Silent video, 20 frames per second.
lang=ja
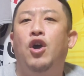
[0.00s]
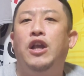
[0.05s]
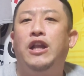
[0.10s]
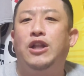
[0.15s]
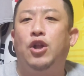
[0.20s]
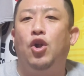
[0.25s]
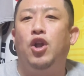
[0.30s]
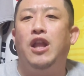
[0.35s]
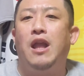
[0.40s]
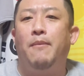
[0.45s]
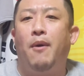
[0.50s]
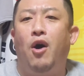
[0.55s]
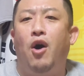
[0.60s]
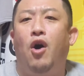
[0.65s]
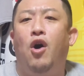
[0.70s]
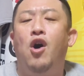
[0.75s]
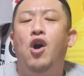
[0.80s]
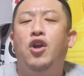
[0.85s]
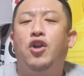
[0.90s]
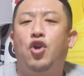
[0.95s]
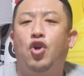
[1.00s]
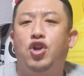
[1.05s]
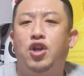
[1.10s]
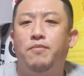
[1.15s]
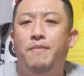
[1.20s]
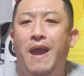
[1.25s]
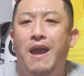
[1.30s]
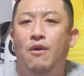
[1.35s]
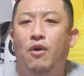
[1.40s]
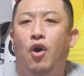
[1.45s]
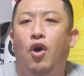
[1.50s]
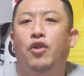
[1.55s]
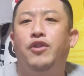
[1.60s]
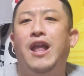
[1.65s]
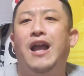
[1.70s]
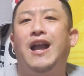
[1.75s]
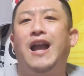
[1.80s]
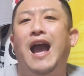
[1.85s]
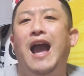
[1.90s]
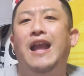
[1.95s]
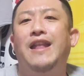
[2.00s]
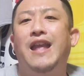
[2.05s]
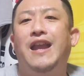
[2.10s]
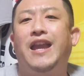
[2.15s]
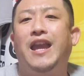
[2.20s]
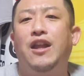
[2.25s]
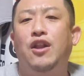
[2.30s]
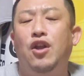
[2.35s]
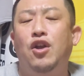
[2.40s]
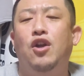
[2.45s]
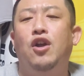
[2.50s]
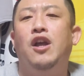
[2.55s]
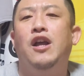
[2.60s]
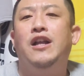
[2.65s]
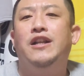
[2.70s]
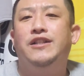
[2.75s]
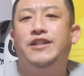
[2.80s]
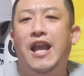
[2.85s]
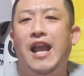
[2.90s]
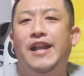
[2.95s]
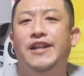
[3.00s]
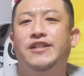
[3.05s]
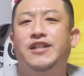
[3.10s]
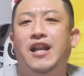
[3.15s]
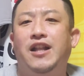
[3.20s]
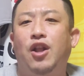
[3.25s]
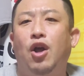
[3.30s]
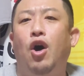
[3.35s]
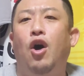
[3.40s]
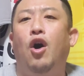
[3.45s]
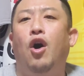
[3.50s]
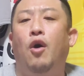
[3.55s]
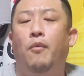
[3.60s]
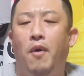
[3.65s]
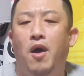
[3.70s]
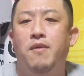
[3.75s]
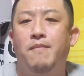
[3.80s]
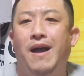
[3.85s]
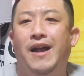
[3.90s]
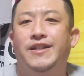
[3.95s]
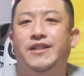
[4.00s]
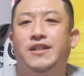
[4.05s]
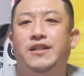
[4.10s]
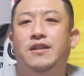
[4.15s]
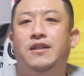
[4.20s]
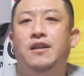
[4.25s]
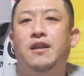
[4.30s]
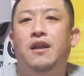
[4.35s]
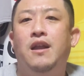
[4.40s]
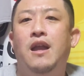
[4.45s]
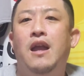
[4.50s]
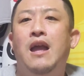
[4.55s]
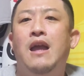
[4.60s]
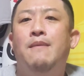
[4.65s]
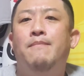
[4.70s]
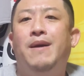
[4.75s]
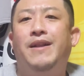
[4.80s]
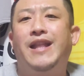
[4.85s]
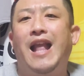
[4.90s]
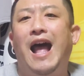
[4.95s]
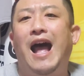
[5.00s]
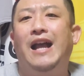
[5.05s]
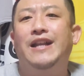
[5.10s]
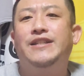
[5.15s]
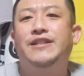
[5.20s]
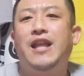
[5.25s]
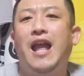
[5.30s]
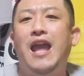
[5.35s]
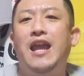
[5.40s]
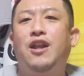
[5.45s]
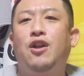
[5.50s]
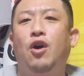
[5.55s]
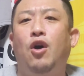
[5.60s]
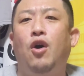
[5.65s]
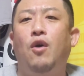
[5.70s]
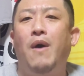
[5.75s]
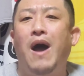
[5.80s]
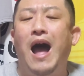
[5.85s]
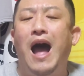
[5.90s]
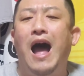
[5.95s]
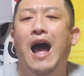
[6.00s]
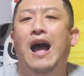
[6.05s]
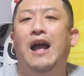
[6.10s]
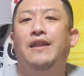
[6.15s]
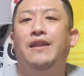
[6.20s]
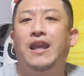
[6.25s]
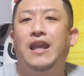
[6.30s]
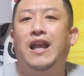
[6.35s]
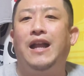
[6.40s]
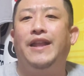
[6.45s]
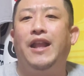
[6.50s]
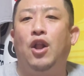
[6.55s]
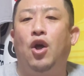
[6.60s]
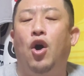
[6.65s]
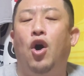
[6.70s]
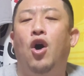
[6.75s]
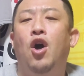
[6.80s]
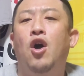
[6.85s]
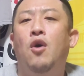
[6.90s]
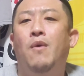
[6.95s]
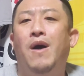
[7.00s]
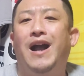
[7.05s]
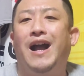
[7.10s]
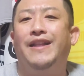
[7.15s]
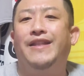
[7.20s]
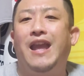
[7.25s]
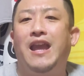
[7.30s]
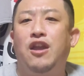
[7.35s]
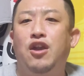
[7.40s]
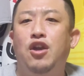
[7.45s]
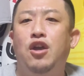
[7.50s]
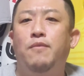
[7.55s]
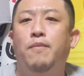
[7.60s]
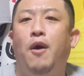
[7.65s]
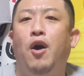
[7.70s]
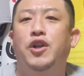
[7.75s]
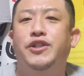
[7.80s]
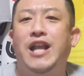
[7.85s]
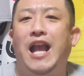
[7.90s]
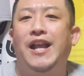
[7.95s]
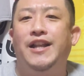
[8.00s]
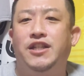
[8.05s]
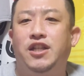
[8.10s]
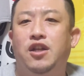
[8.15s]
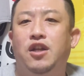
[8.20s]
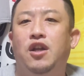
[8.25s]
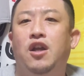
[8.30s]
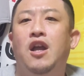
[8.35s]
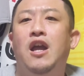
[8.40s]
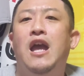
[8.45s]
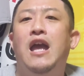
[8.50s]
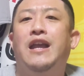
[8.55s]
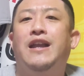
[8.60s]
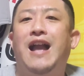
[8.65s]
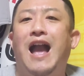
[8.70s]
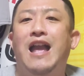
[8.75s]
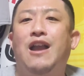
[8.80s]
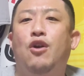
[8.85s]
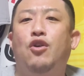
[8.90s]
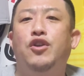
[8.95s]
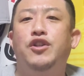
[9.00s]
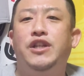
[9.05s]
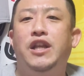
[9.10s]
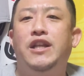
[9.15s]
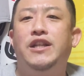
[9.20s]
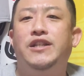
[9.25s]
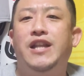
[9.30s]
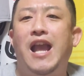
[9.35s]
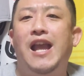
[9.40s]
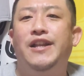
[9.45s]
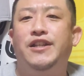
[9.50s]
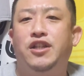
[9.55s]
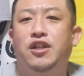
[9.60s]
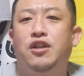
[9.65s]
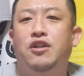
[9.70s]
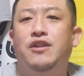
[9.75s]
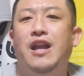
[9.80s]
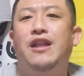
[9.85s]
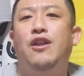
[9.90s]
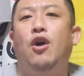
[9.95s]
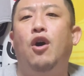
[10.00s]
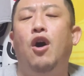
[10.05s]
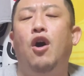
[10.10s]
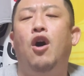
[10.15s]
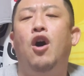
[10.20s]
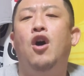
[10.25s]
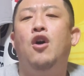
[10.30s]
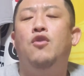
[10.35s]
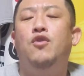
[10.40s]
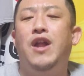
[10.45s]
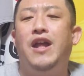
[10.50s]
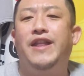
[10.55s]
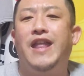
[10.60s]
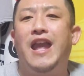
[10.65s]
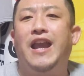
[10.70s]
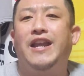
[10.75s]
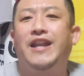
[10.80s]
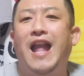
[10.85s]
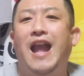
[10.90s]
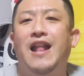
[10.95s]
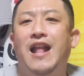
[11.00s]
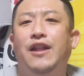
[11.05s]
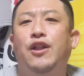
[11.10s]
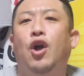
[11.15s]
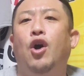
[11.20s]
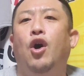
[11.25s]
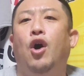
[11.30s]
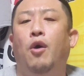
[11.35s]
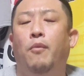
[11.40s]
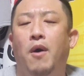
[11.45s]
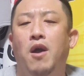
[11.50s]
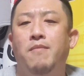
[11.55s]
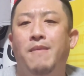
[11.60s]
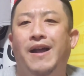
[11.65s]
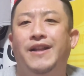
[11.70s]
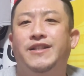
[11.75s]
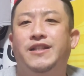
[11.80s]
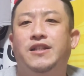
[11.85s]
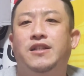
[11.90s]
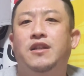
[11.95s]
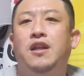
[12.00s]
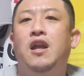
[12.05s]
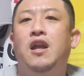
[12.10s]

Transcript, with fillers: ひとりでも局面を打開できる選手だと思います。また明日以降は新潟の若手有望選手、外国人選手などを触れていきたいなと思います。